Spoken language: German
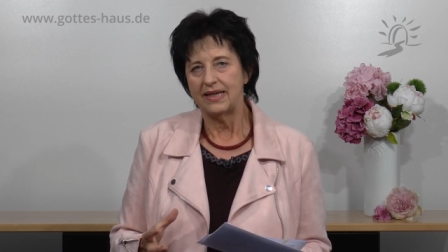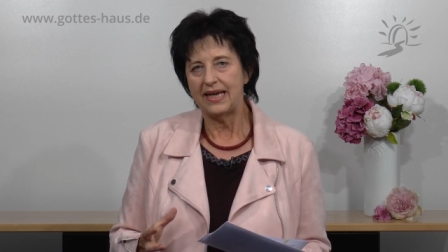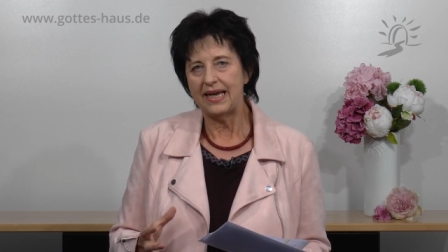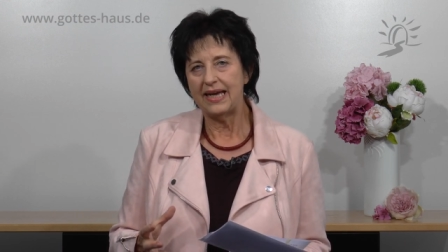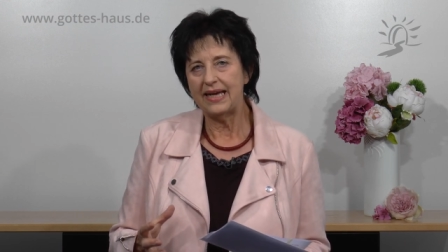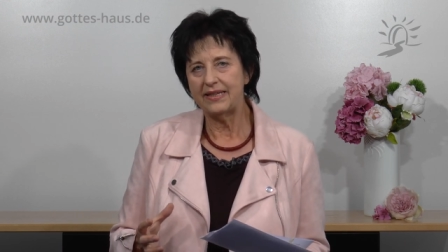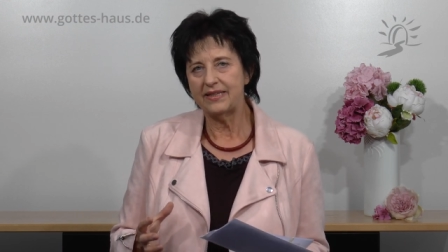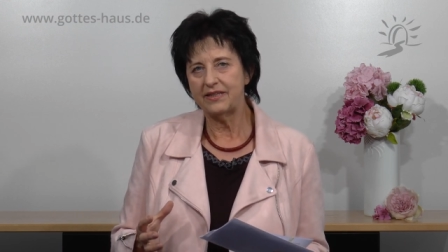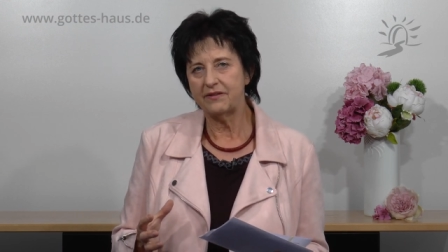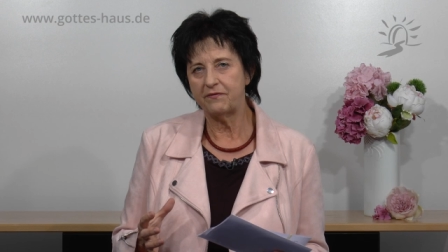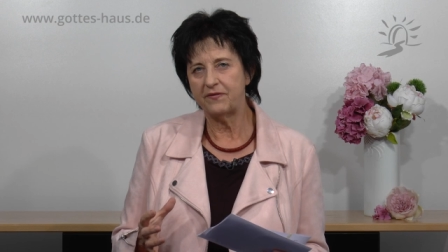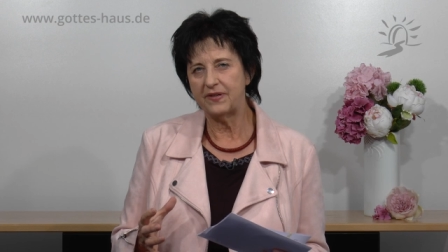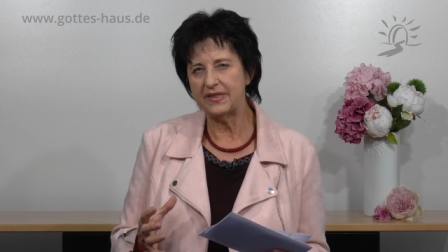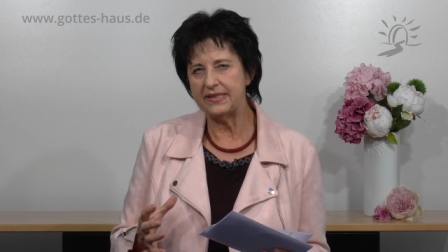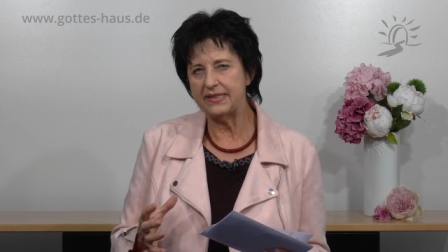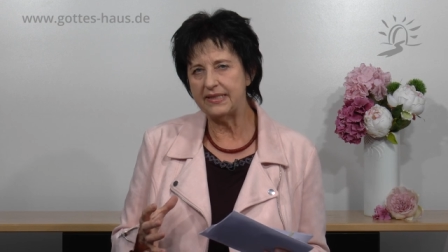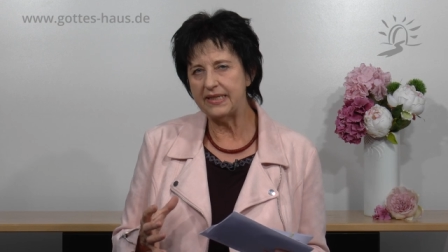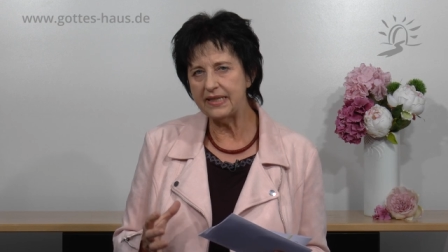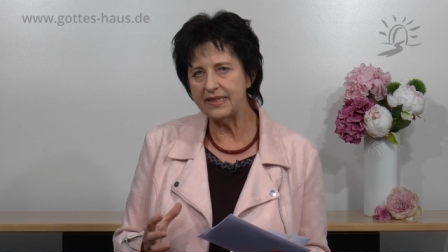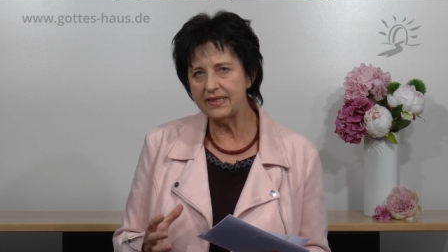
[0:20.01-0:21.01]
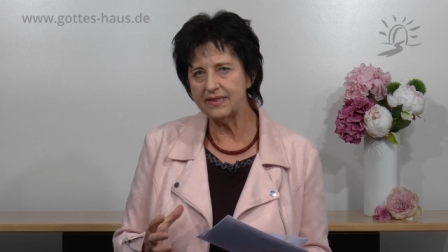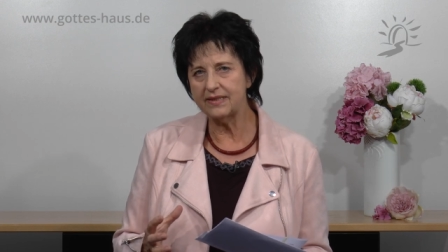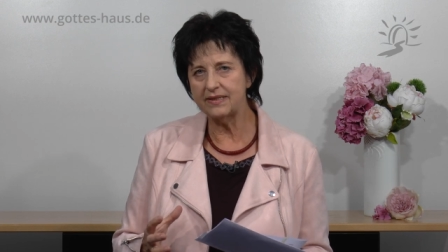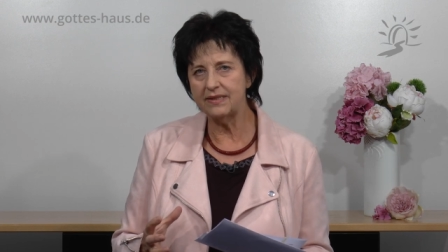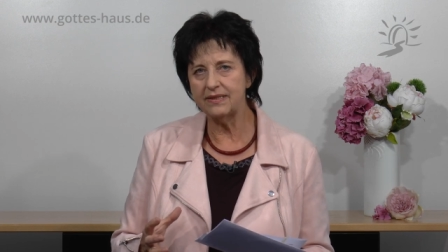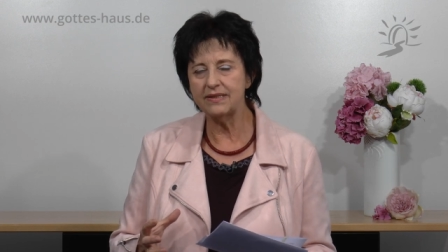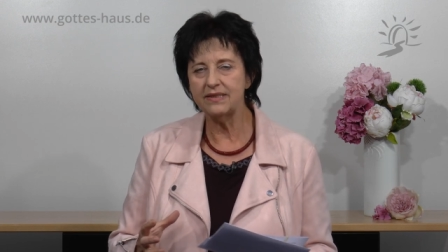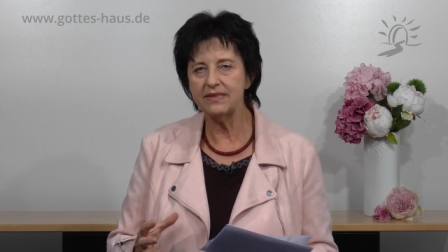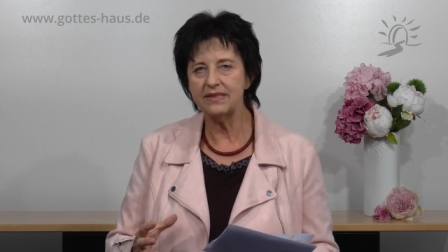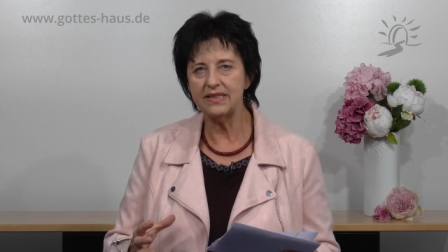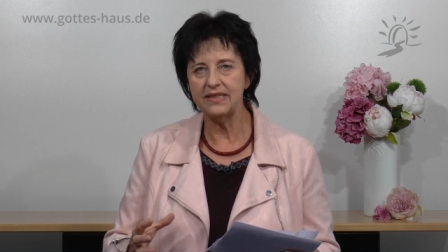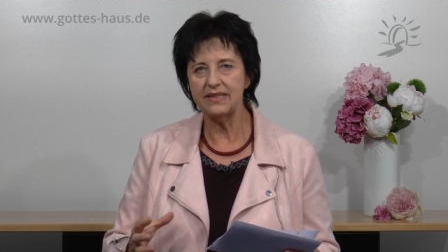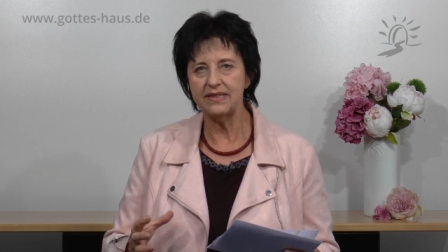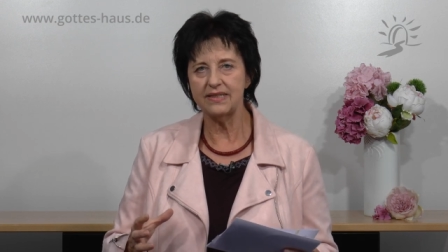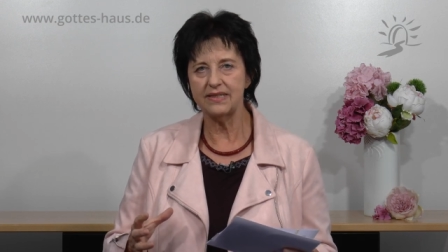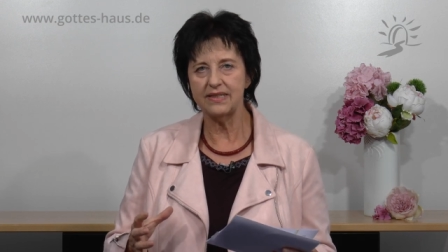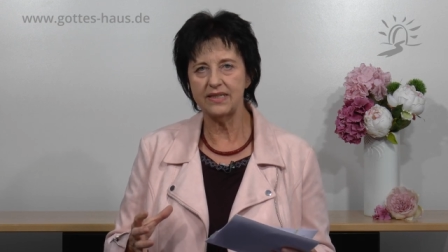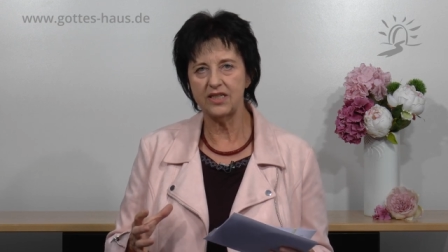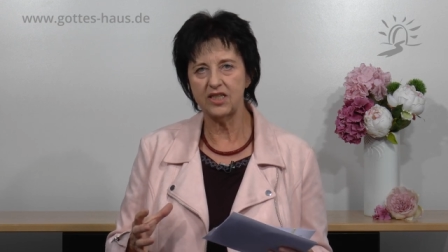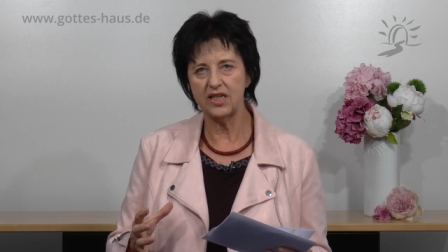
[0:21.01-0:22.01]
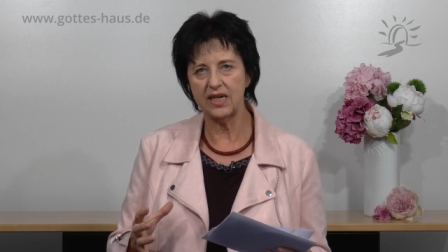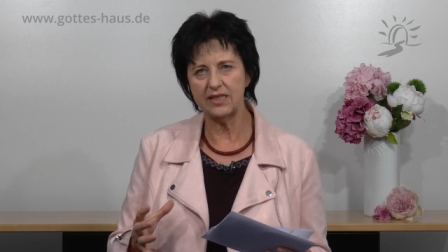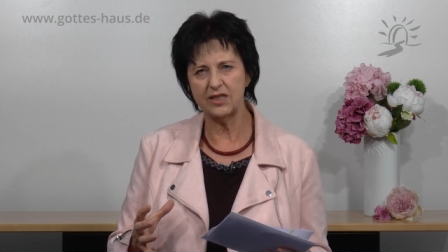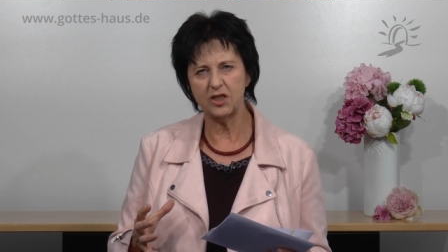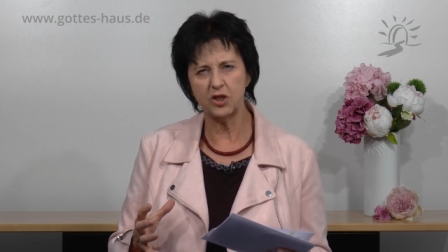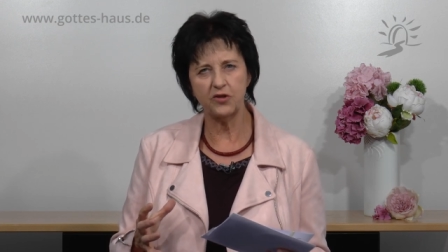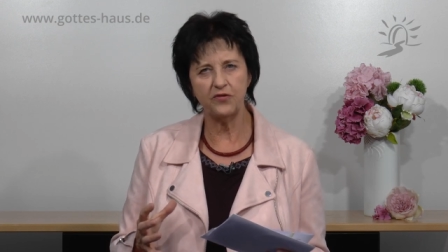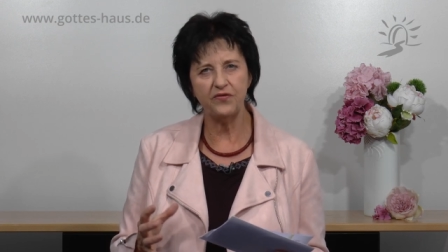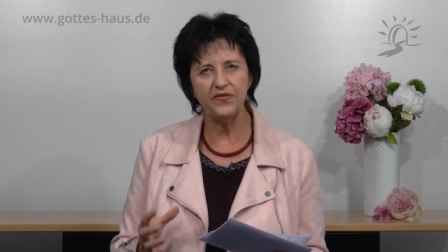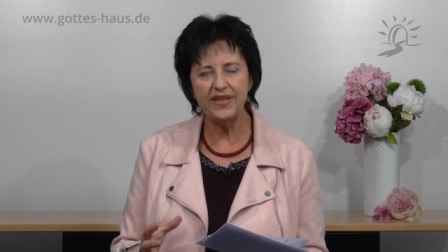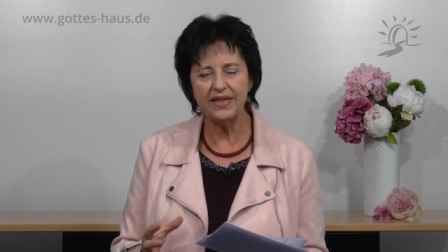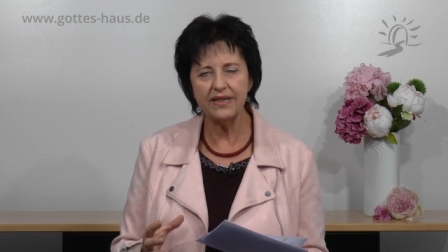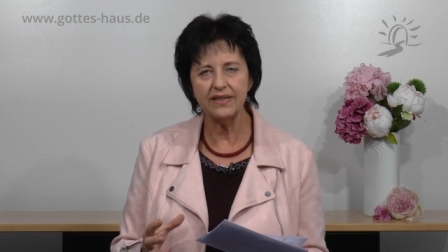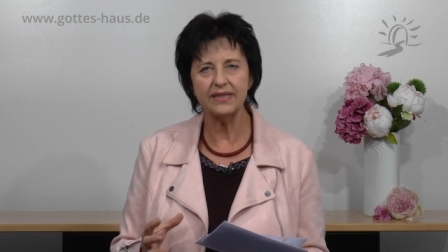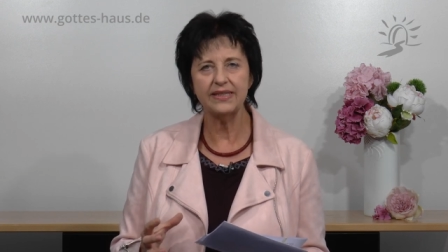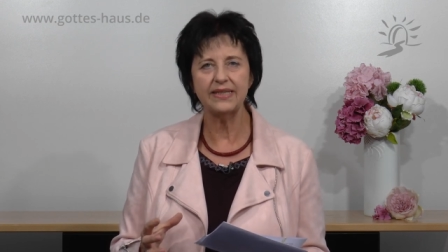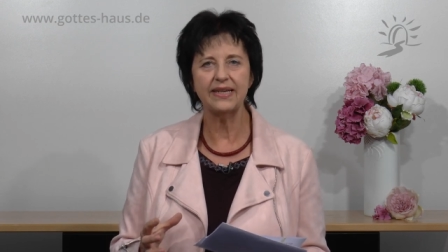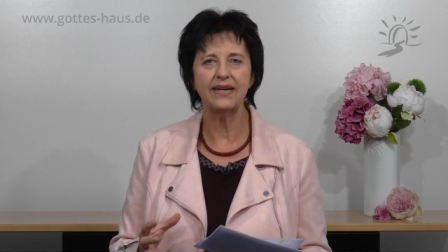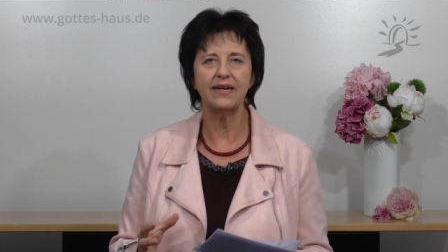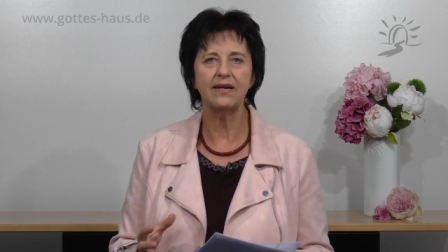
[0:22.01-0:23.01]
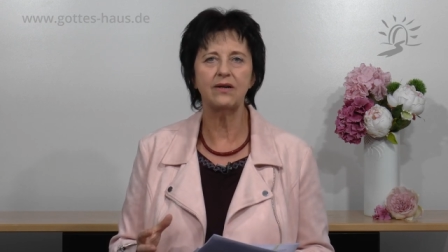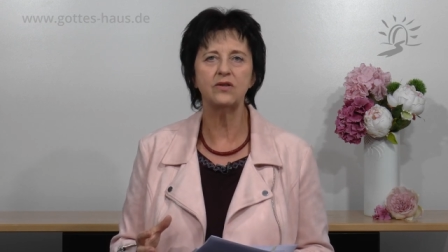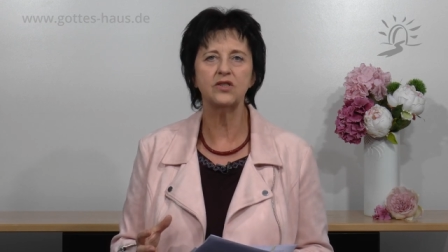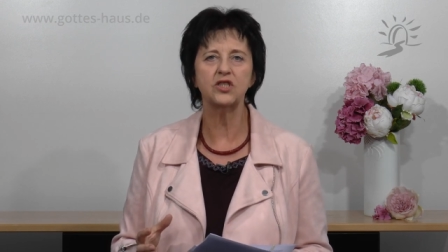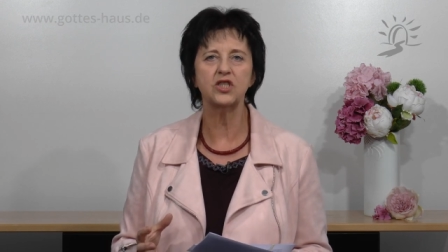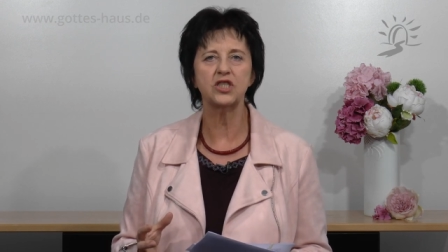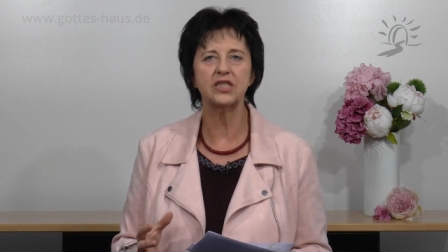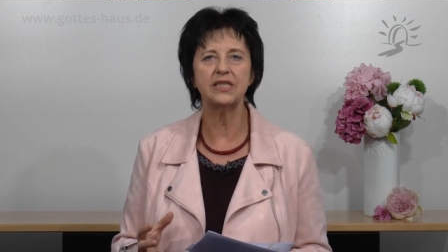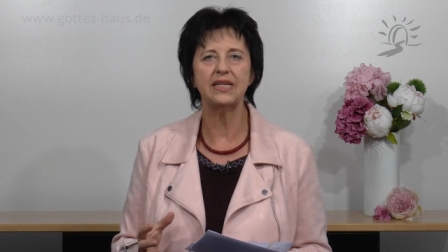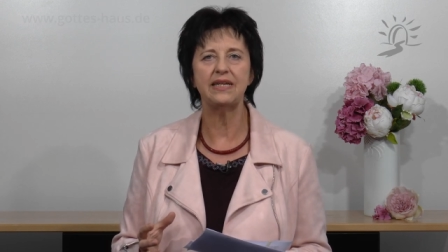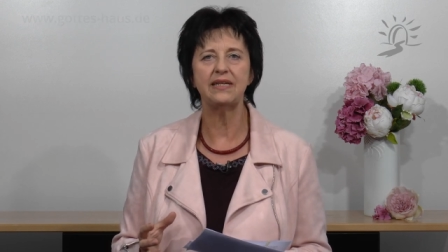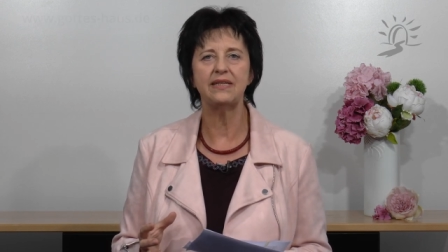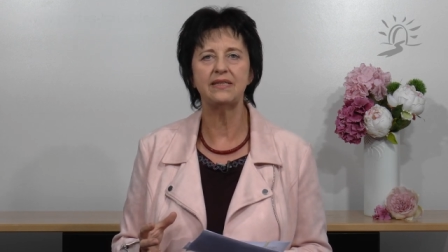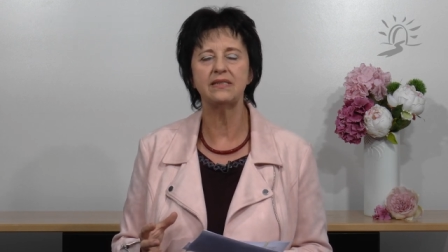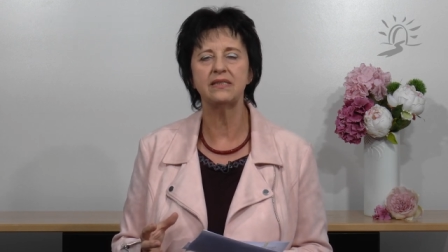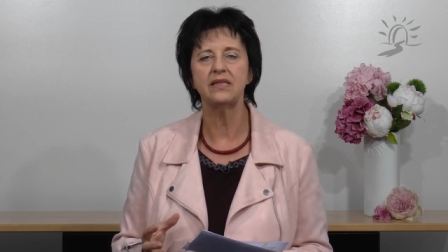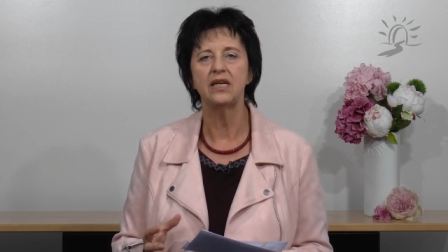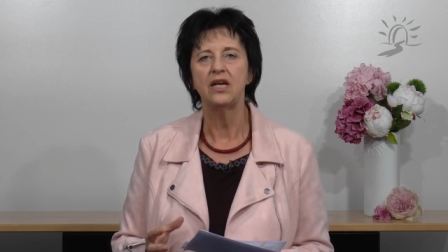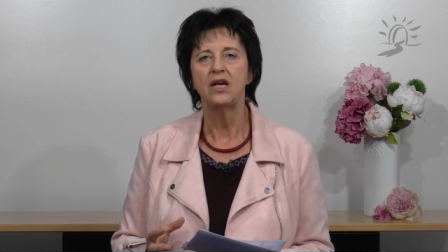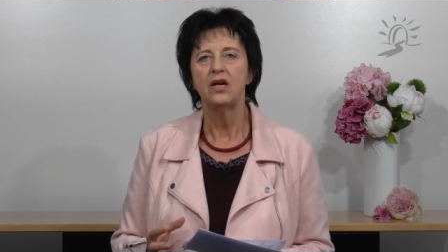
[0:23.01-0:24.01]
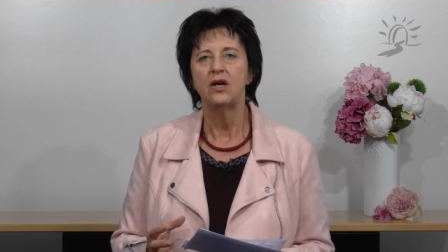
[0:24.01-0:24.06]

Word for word: echt verdichten, die sich als schwierig herausstellen